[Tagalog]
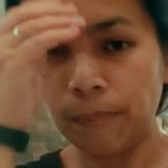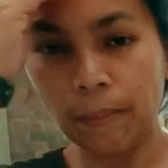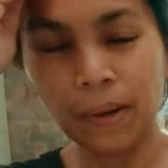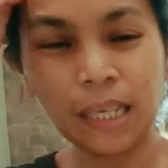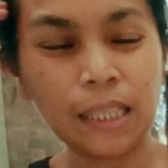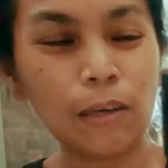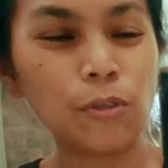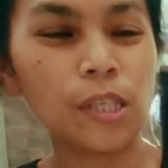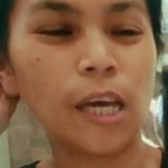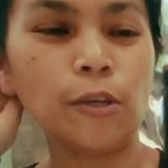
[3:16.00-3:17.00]
ipapakita
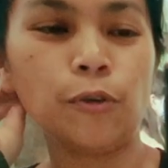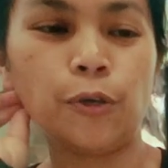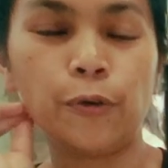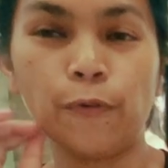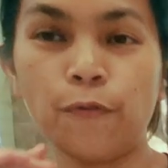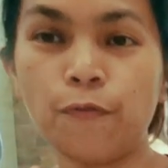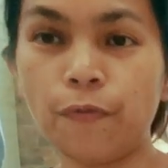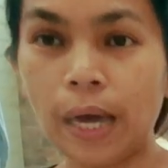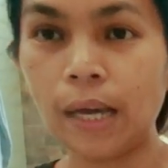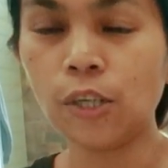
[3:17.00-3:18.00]
ko sa inyo yung
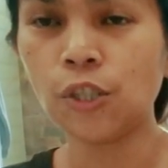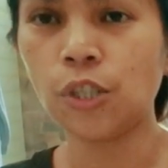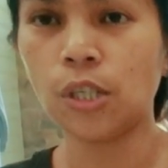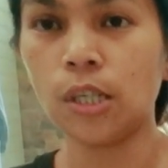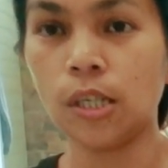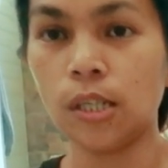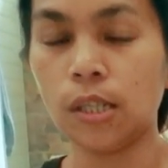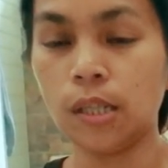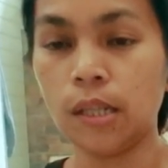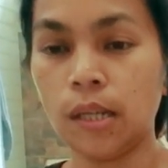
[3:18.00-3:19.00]

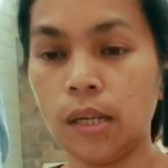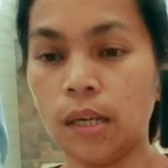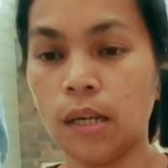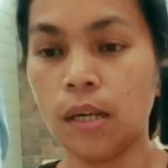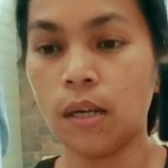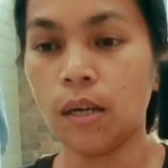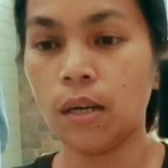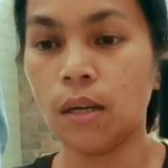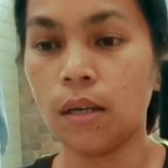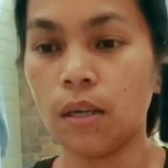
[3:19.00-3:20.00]
facial
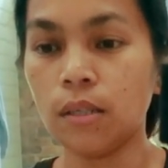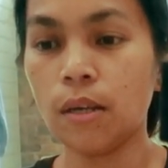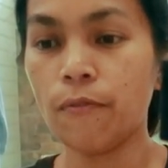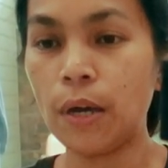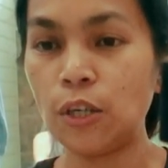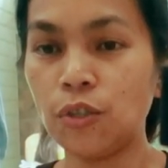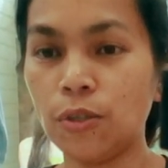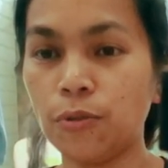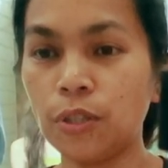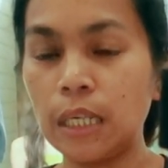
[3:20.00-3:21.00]
is it
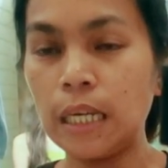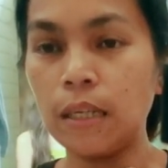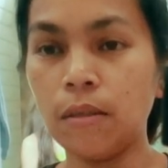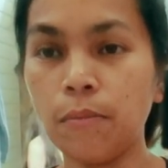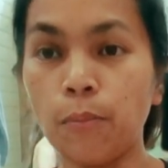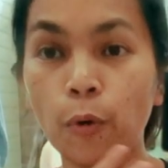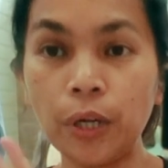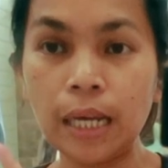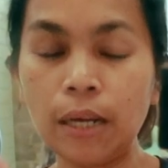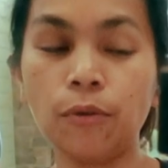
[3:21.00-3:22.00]
facial routine?
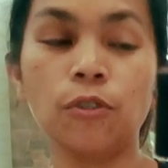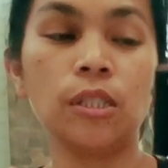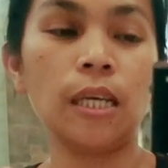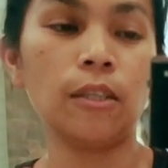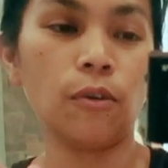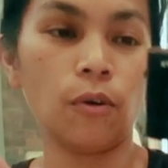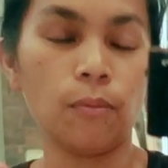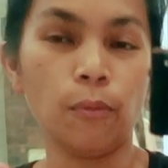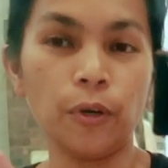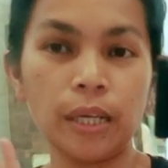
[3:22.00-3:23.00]
Morning routine ko,
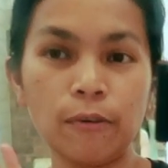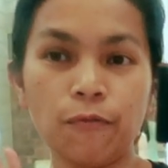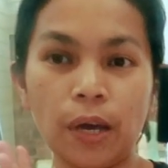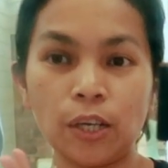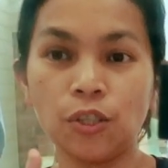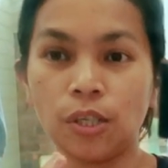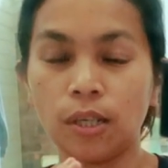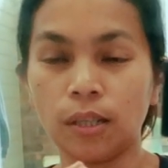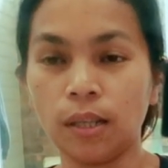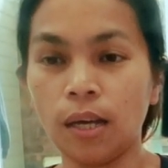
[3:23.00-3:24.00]
morning
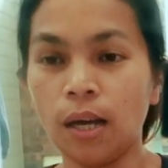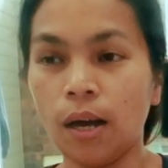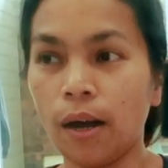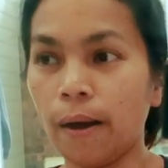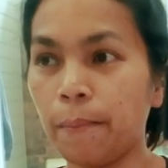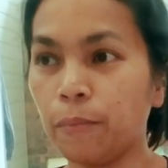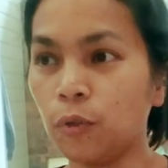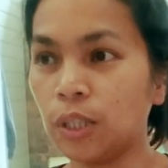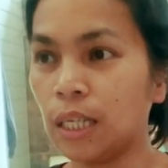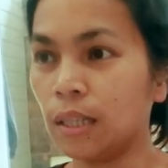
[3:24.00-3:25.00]
facial um
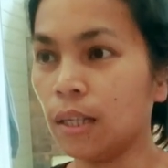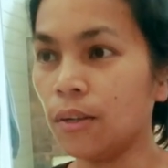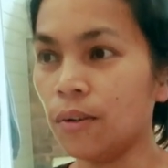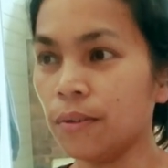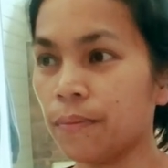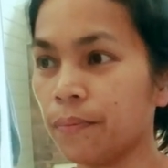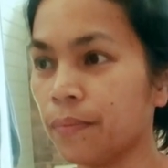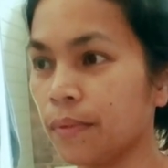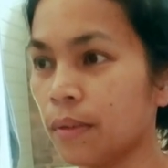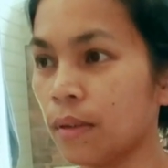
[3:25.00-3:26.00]
routine tino.
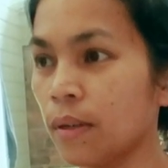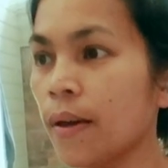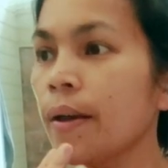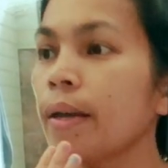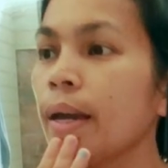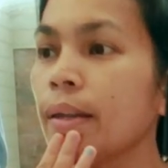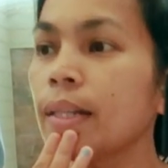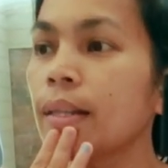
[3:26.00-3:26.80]
Mm. Iyan na